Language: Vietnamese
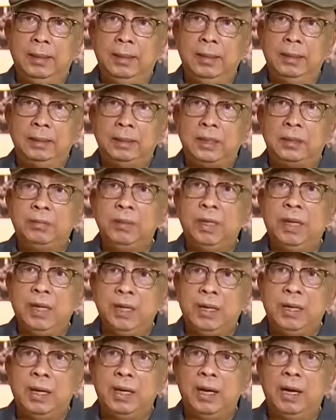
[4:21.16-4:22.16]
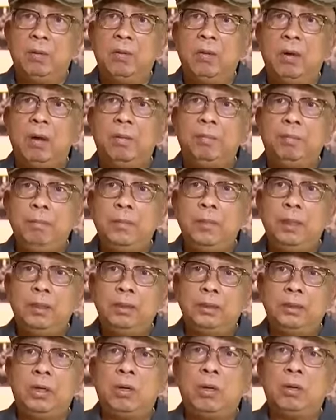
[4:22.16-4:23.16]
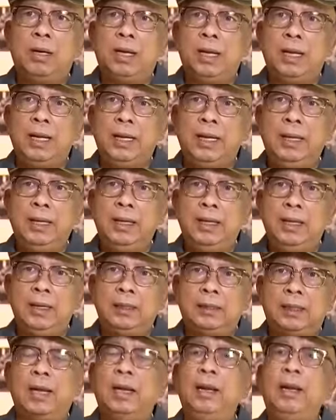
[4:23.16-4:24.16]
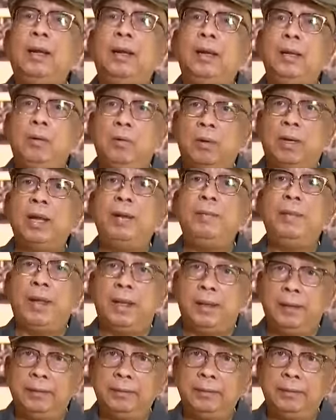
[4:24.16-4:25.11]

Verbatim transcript: trong những người đóng góp cho cái thắng lợi của cách mạng